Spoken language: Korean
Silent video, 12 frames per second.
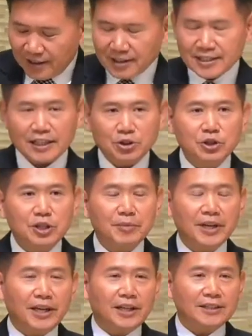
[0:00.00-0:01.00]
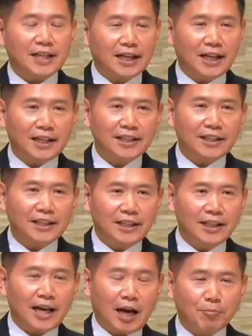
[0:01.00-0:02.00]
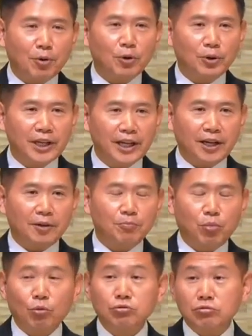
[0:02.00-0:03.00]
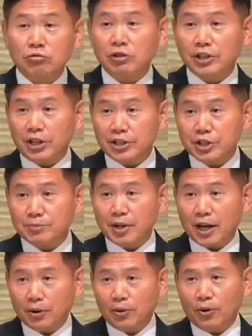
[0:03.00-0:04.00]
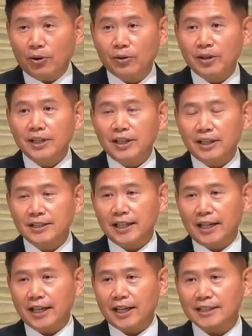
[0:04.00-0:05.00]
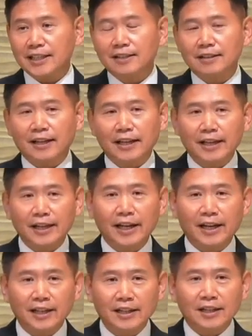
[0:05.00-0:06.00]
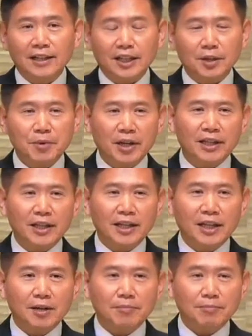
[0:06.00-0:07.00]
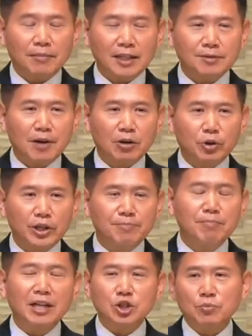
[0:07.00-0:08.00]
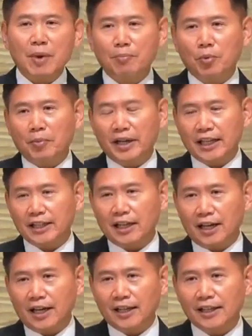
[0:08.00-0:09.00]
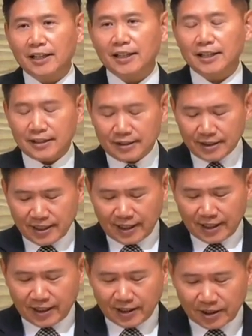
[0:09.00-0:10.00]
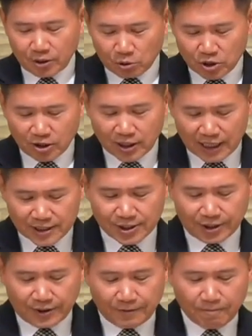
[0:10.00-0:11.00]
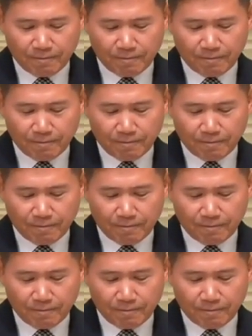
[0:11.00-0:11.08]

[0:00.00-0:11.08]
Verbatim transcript: 자존심이 상한 이 아폴론이 복수를 결심을 하고 이제 카산드라에게 그러면 마지막으로 입맞춤 한 번만 해달라 그렇게 요청을 하죠.